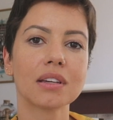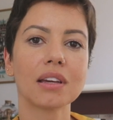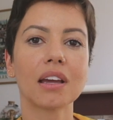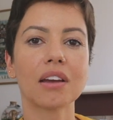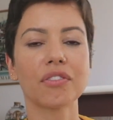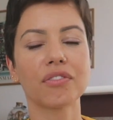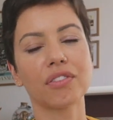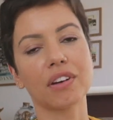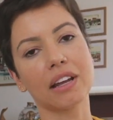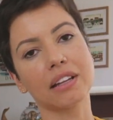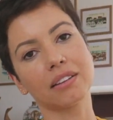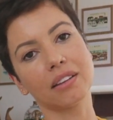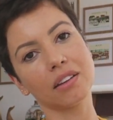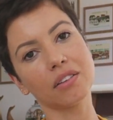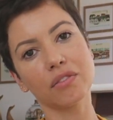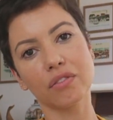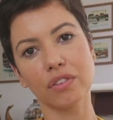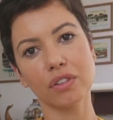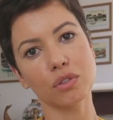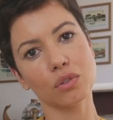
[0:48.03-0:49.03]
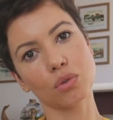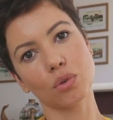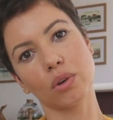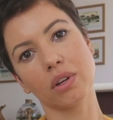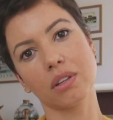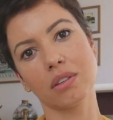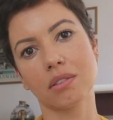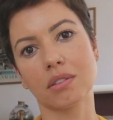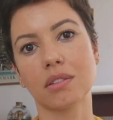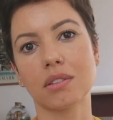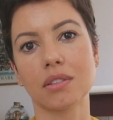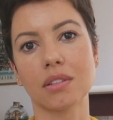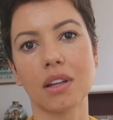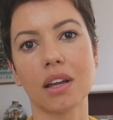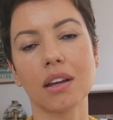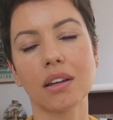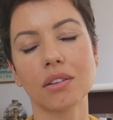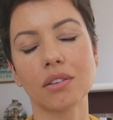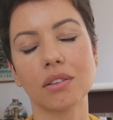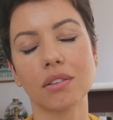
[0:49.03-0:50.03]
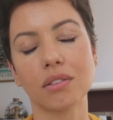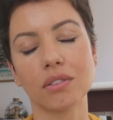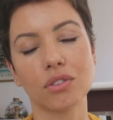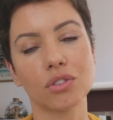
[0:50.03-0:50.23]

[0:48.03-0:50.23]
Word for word: que refletem visões, né?